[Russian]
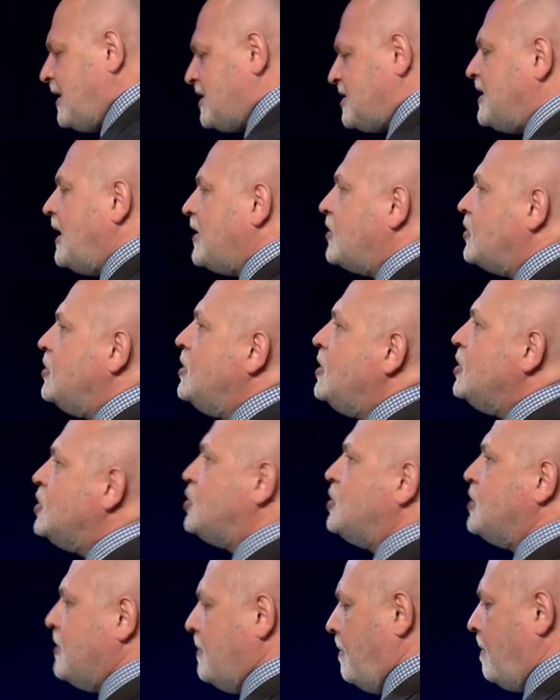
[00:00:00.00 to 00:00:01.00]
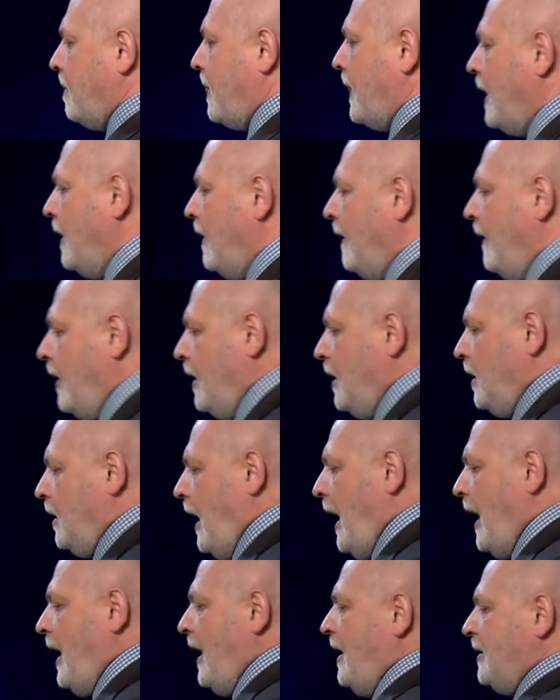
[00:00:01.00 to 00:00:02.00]
и раздать нищим.
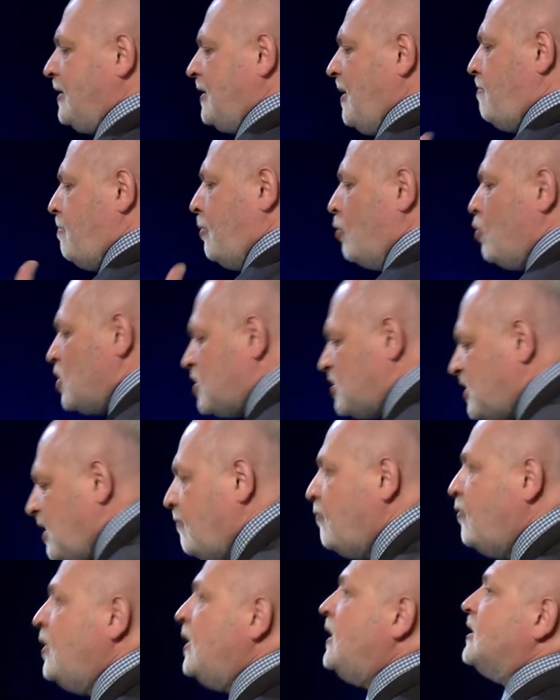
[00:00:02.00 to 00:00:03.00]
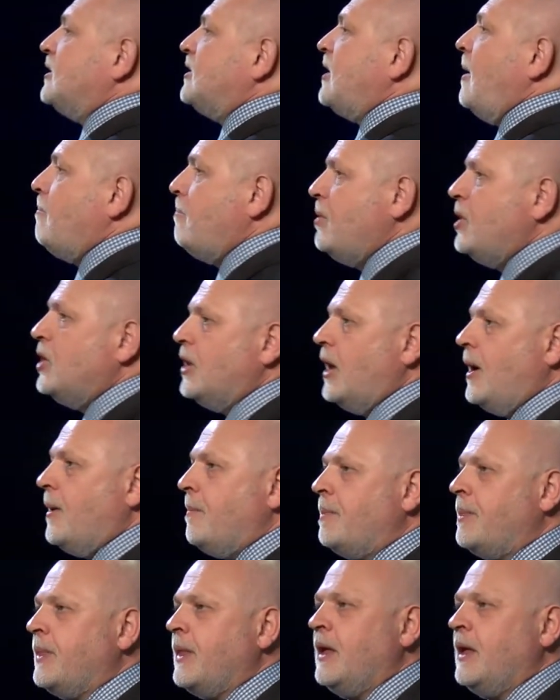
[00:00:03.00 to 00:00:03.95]
А это просто вылито было.